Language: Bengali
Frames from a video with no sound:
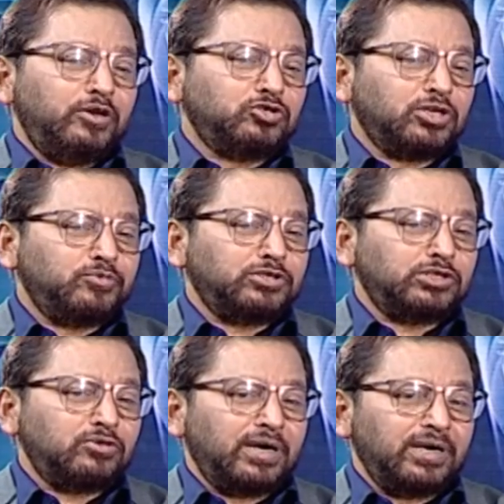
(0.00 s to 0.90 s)
ফেলুর শব্দটা
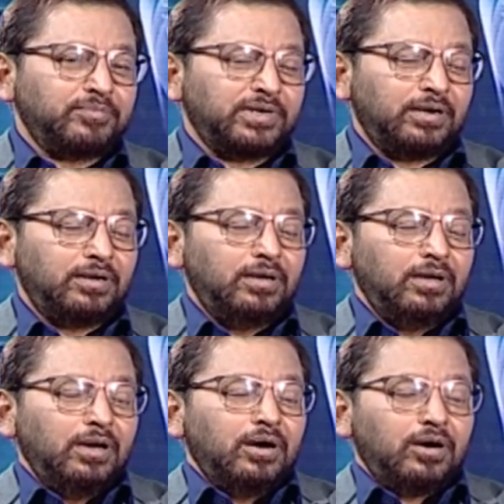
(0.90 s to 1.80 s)
তো আগে আমরা
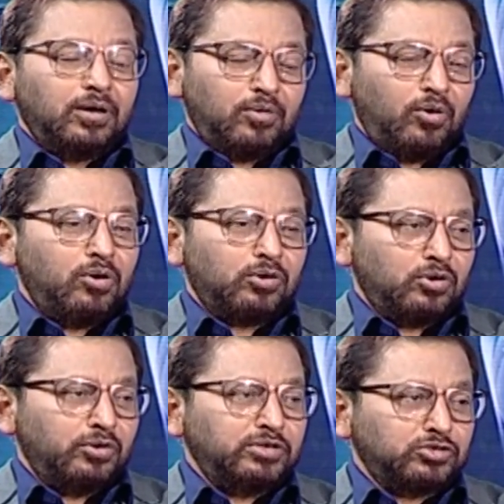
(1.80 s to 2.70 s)

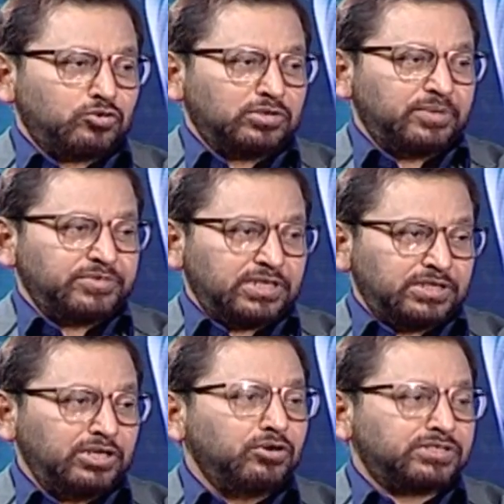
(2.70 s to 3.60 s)
অহরহ ইউজ করতাম যেটা
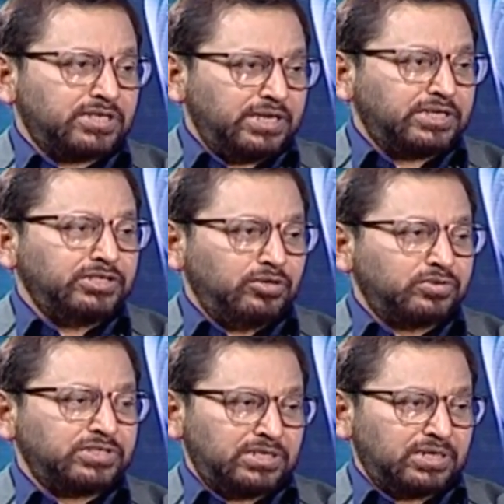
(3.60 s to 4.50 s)
দীর্ঘস্থায়ী কিডনি রোগ
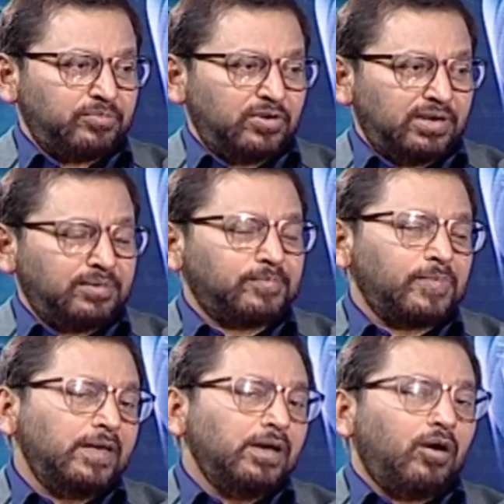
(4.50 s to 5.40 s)
যেটাকে বললাম
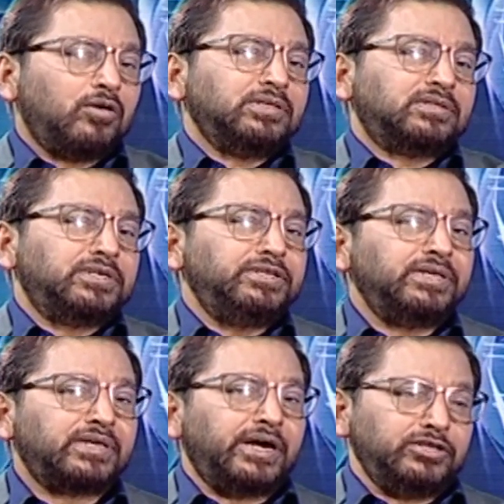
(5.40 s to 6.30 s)
অর্থাৎ
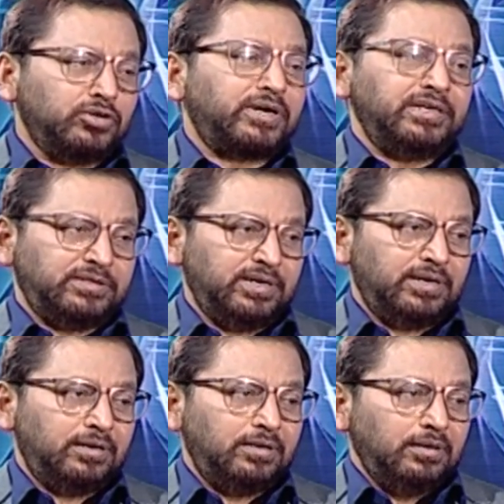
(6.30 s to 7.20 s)
কিডনির কার্যকারিতা
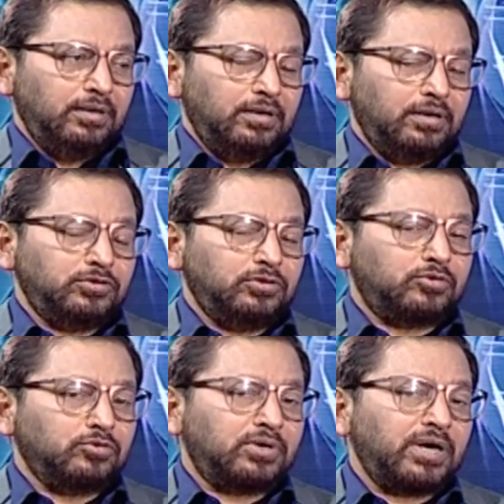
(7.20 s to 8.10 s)
যদি
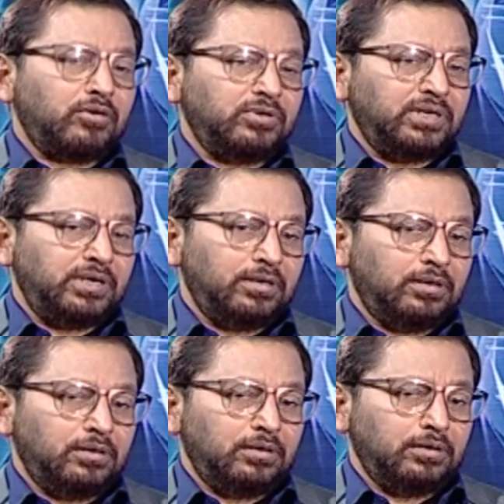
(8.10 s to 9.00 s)
কোনো কারণে
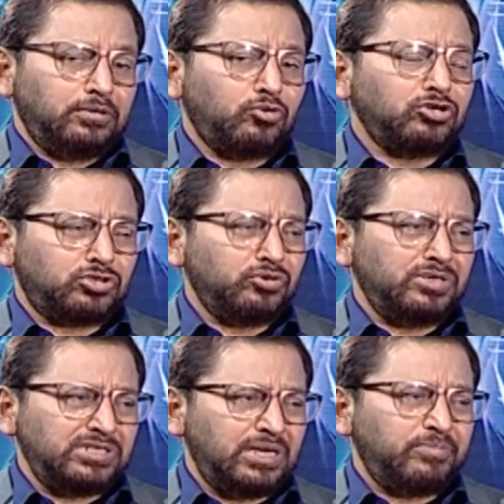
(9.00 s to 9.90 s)
নষ্ট
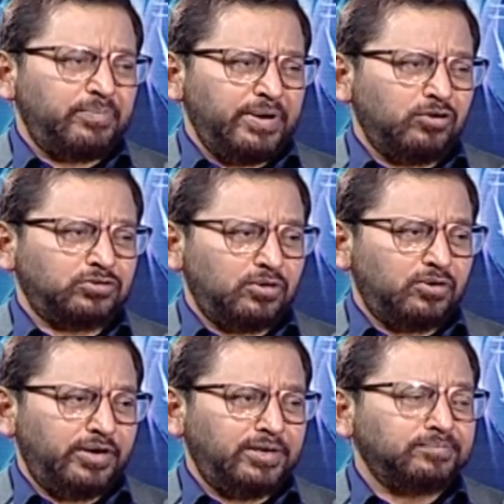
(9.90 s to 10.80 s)
হয়ে যায় বা ব্যাহত
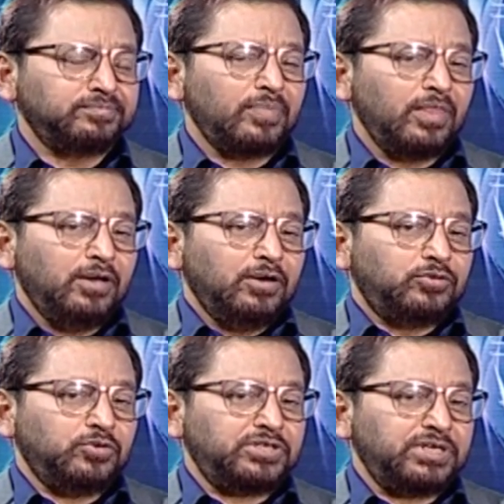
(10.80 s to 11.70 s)
হয়
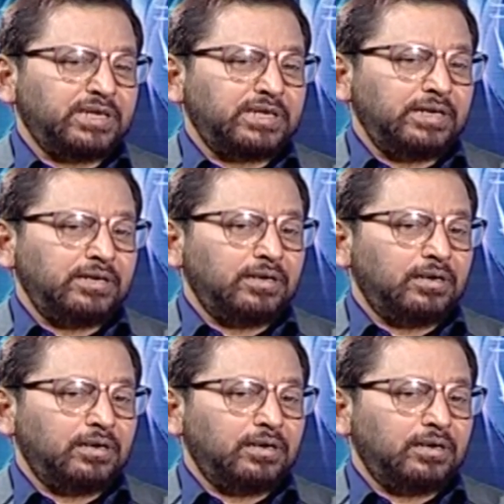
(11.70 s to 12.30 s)
তো সেটাকেই